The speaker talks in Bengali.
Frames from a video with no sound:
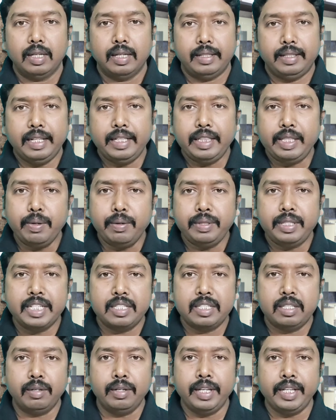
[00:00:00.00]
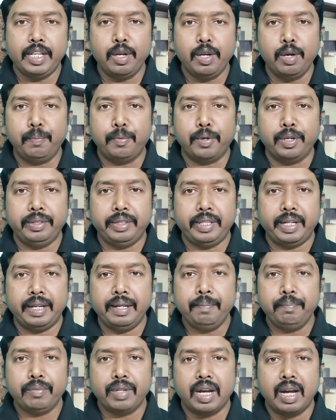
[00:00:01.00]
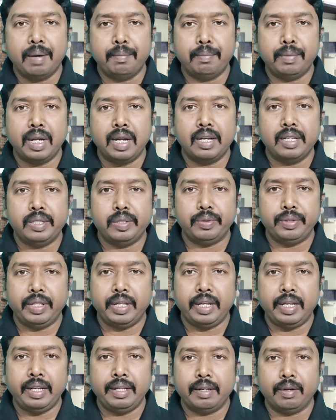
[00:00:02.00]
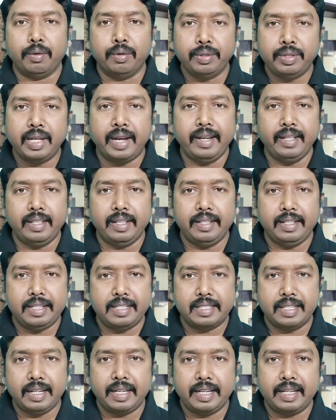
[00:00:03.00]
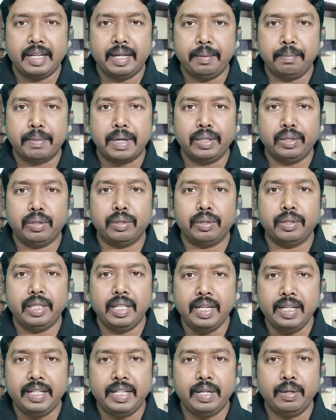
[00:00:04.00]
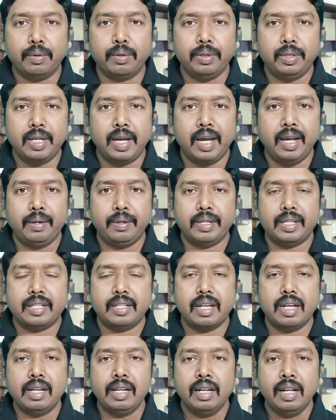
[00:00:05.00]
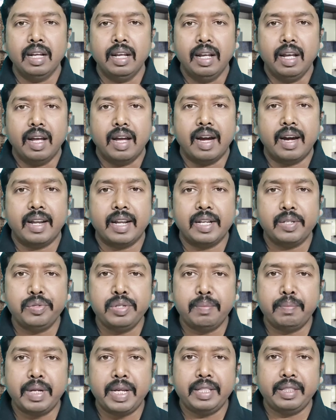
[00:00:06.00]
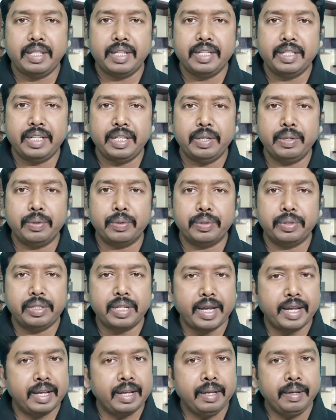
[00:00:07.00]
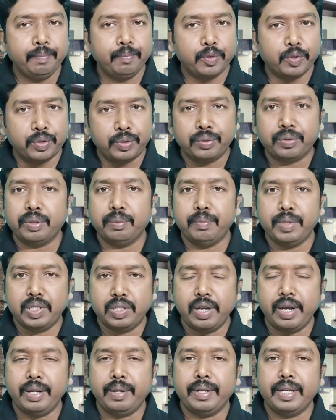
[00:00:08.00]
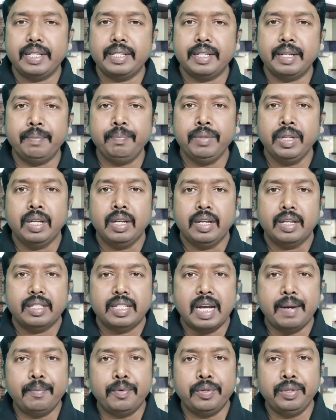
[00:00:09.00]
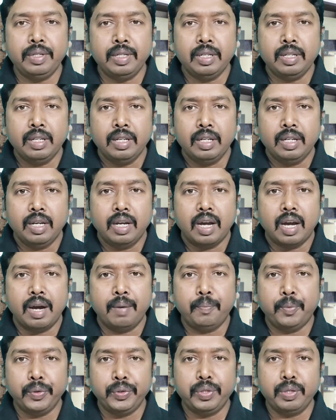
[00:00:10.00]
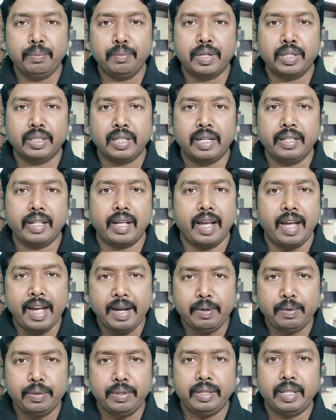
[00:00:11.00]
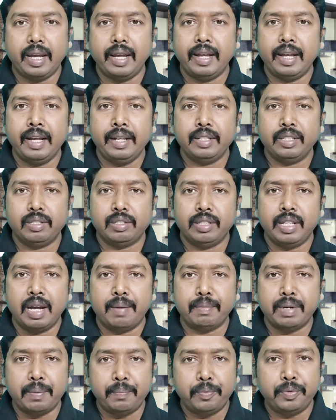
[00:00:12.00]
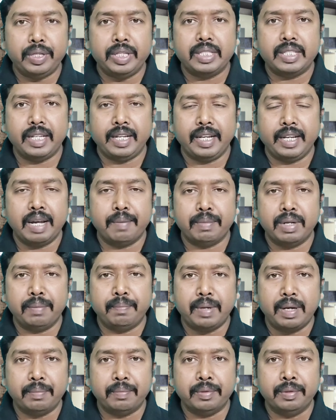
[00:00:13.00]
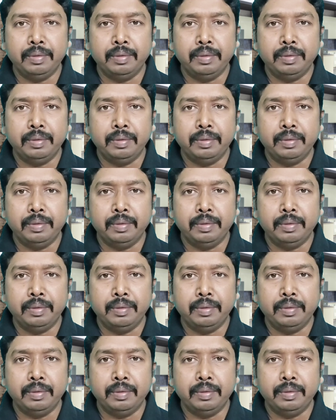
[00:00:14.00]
দ্বিতীয় থিসলনিকীয় পত্রে আমরা যদি অধ্যায় দেখি সেখানে মাত্র তিনটি অধ্যায় রয়েছে আর আসুন আমরা এই তিনটি অধ্যায়ে কোন কোন বিষয় রয়েছে যেমন প্রথম অর্থাৎ এক অধ্যায়ে যদি আমরা পড়ি সেখানে আমরা পাব